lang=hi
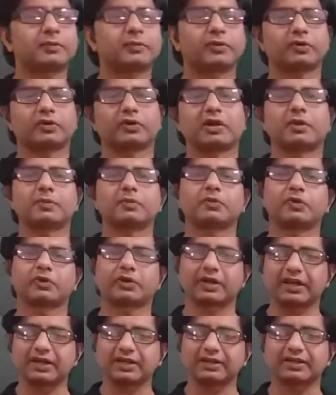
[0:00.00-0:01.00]
प्रोग्राम को
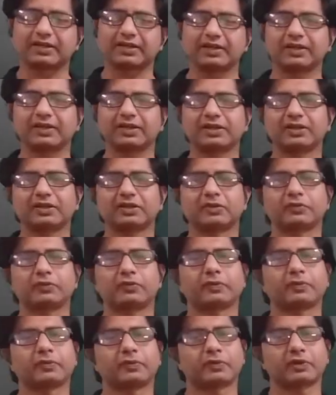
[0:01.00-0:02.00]
राइट करेंगे तो
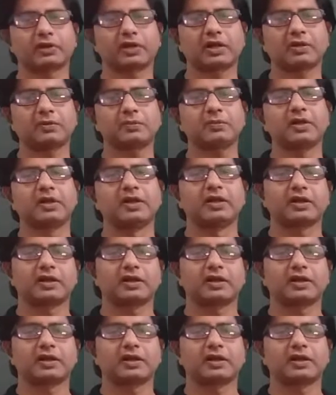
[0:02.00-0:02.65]
वो प्रोग्राम